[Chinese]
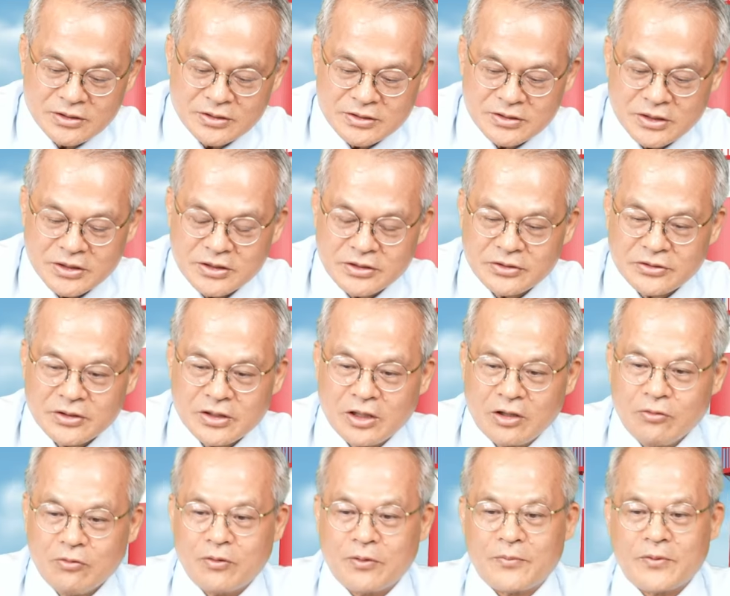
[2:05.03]
这一种
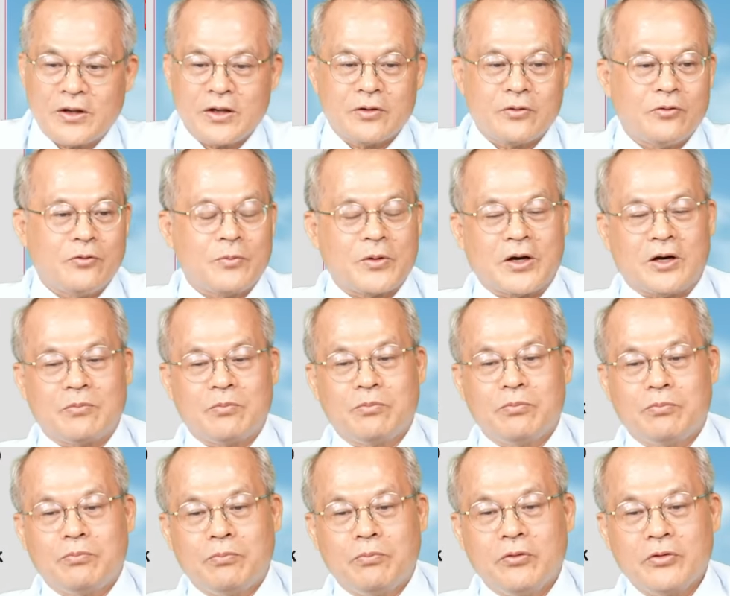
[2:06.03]
高管息股票
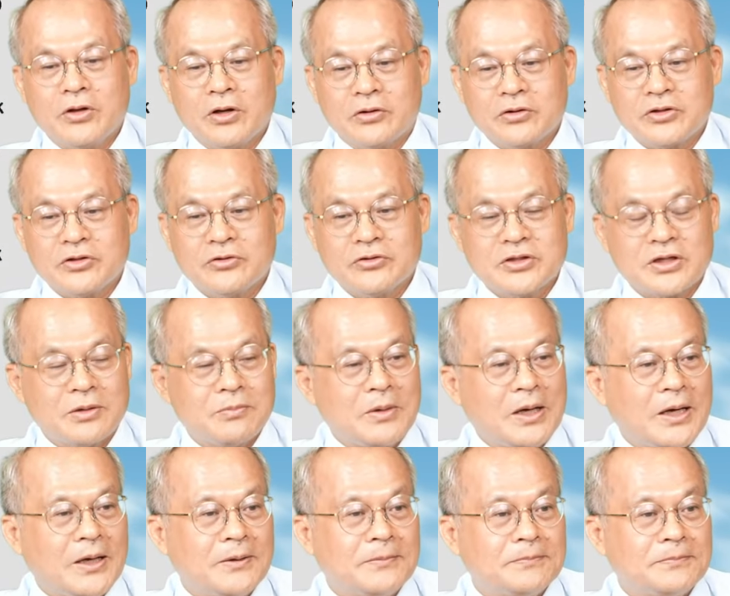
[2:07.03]
不用修正
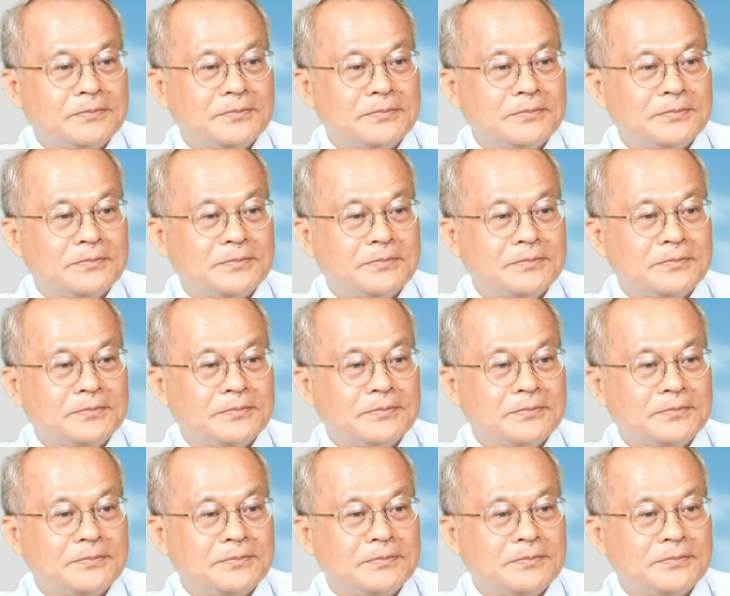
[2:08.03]
吗？